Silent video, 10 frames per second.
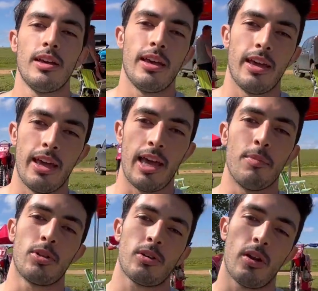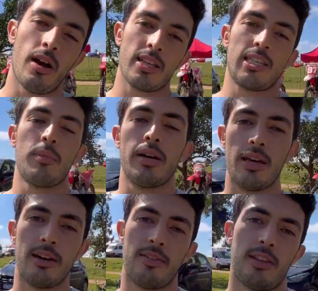É motocross,
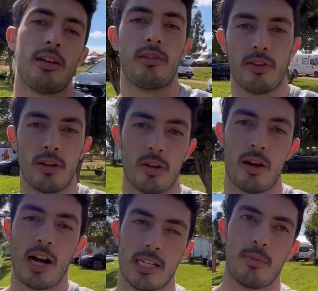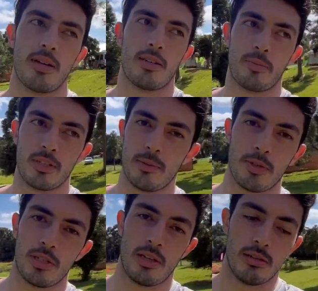amanhã vai ter velocross, mas a princípio a
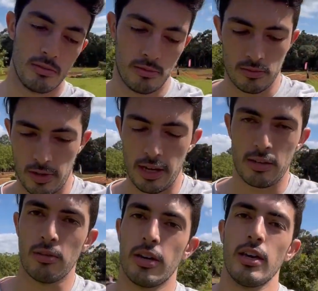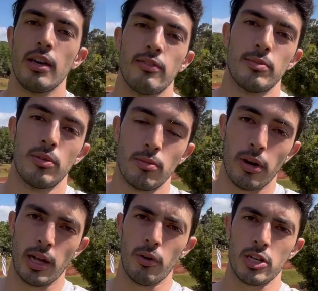gente não vai correr, vamos
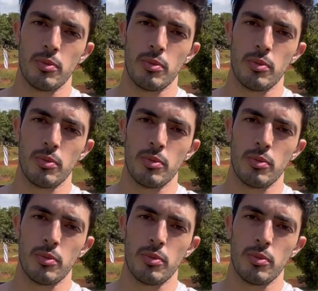embora hoje